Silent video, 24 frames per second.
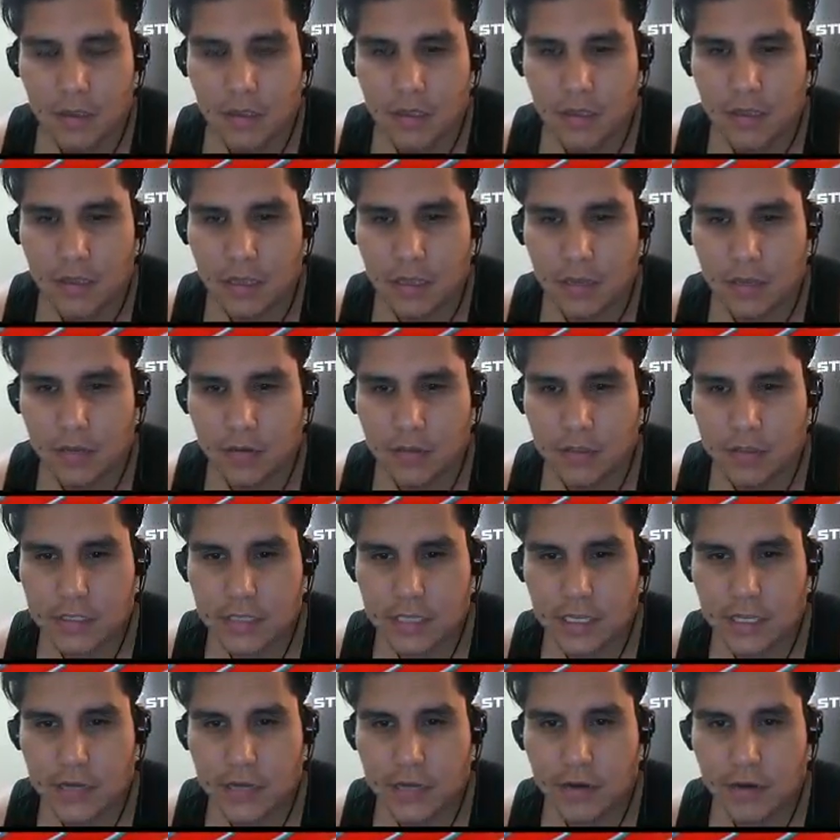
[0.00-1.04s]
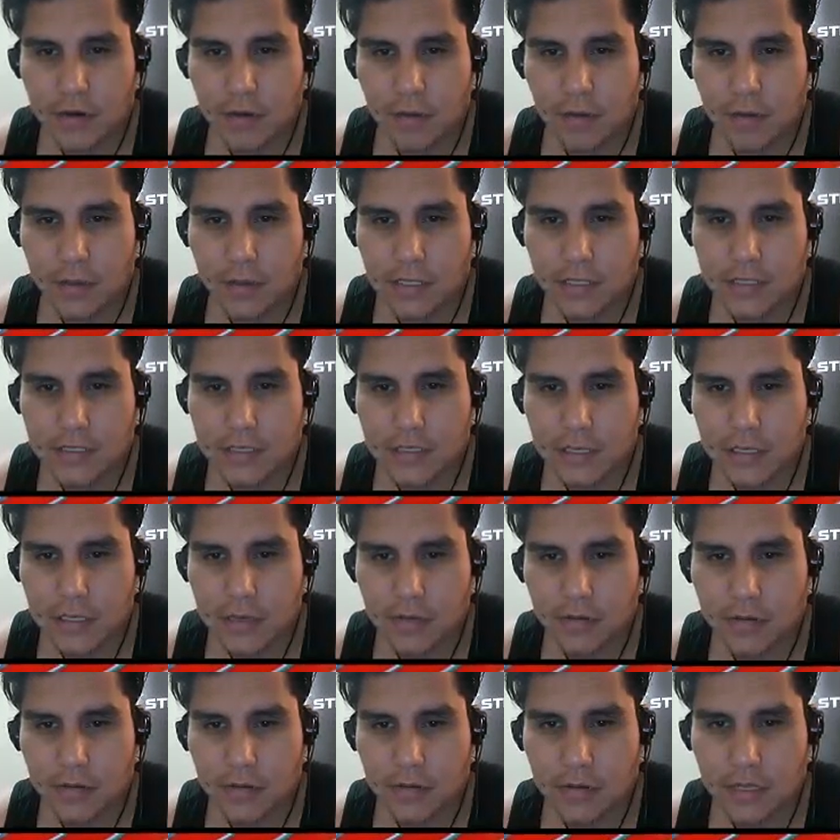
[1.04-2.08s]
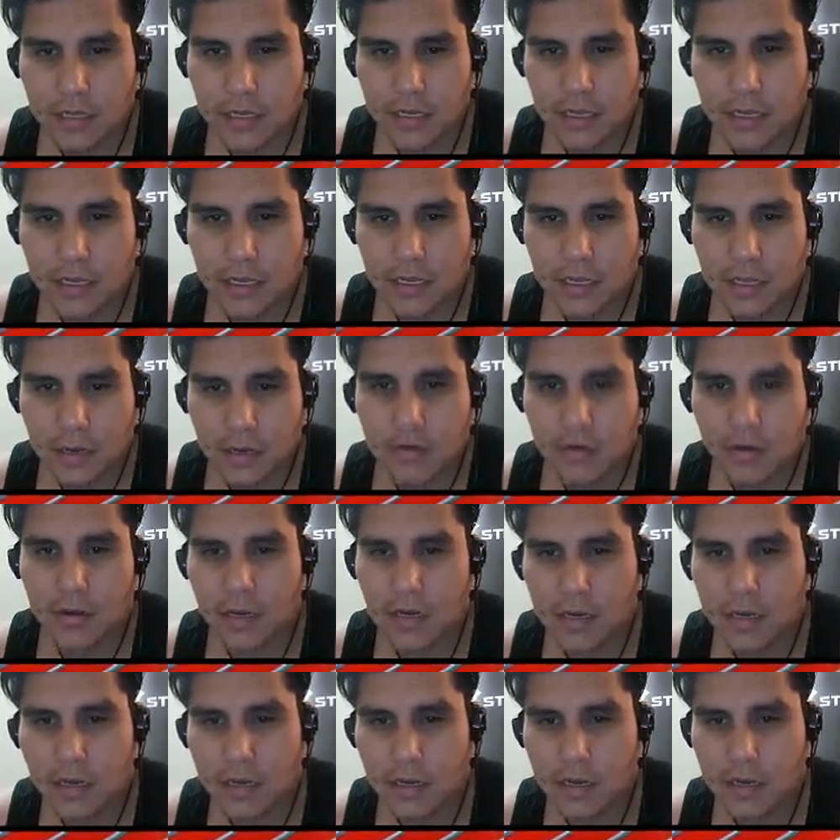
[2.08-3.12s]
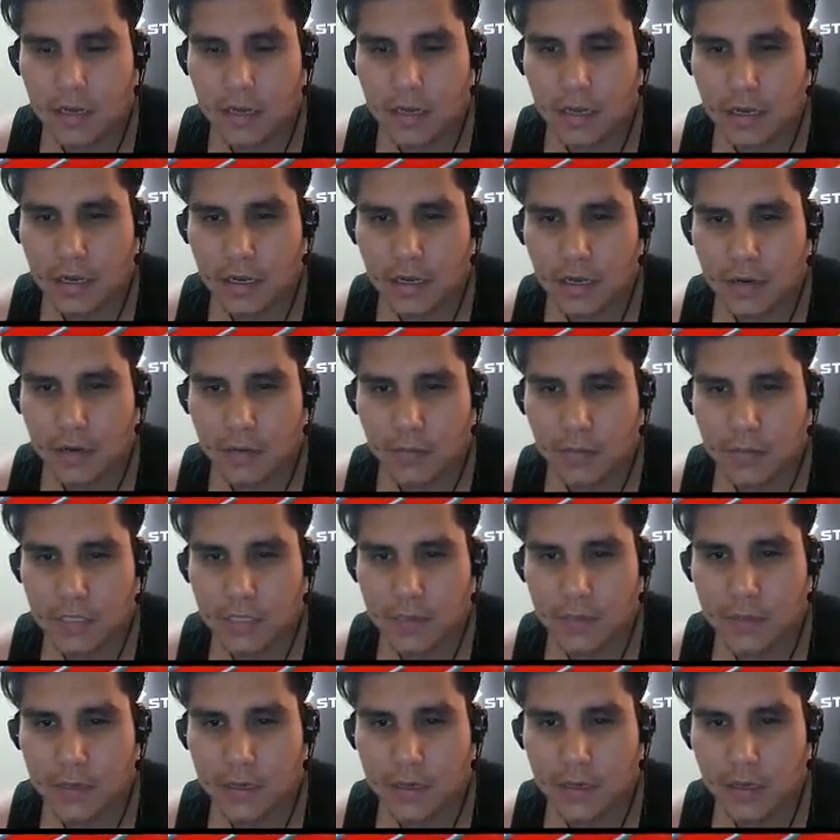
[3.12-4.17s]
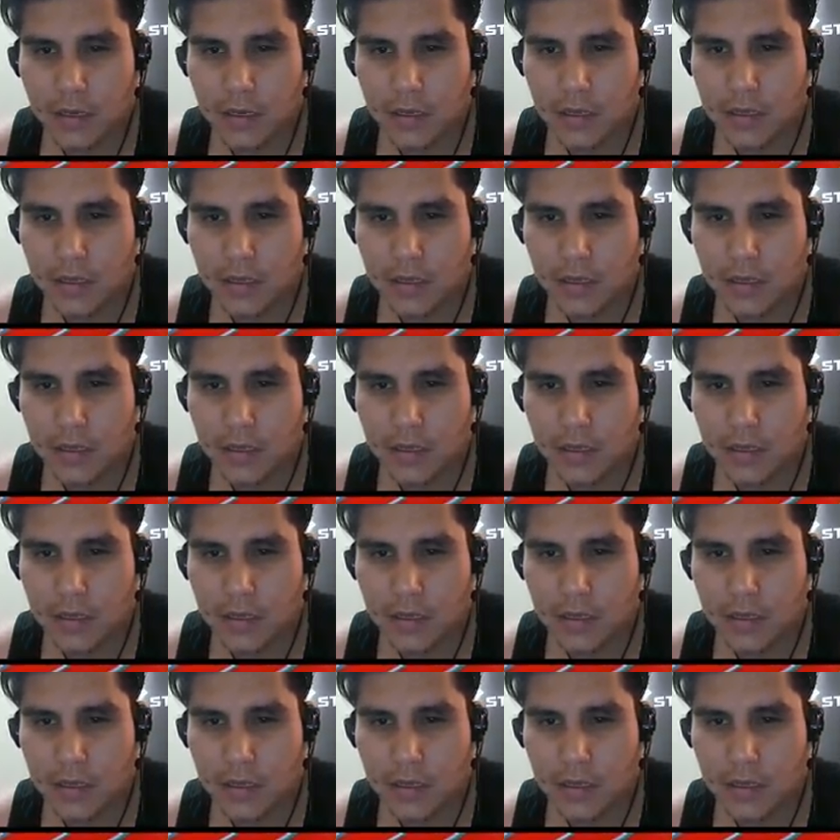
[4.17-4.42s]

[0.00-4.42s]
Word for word: Ya, entonces allá abajo aparece el icono de que tengo el, el ¿cómo se llama?